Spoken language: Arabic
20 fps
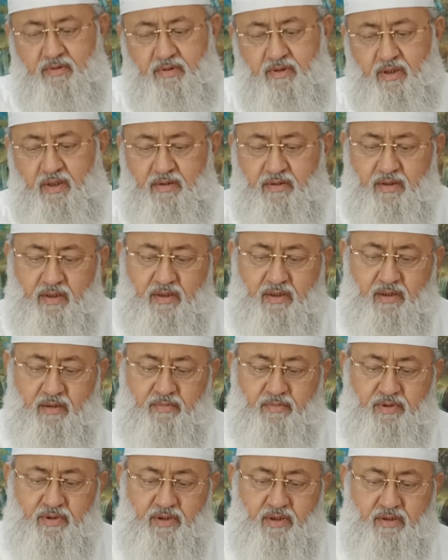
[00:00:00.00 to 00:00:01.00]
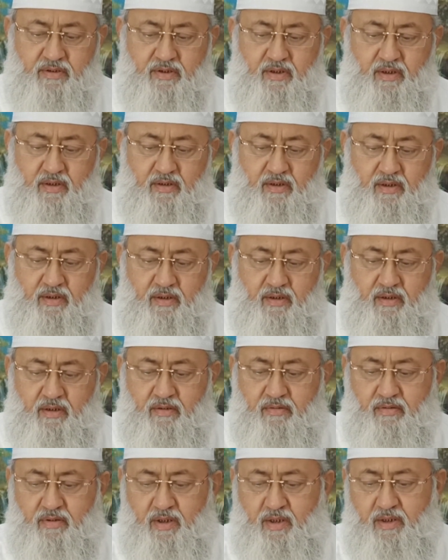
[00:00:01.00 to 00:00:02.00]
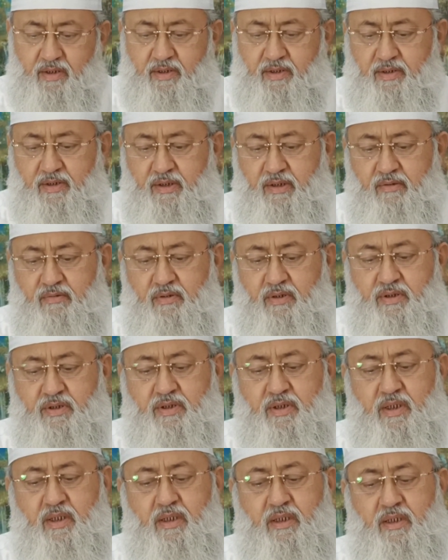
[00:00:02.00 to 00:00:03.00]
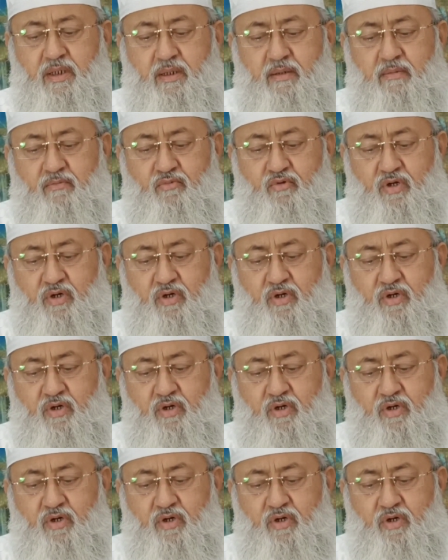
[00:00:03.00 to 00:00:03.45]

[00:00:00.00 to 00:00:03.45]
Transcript: أن النبي صلى الله عليه وسلم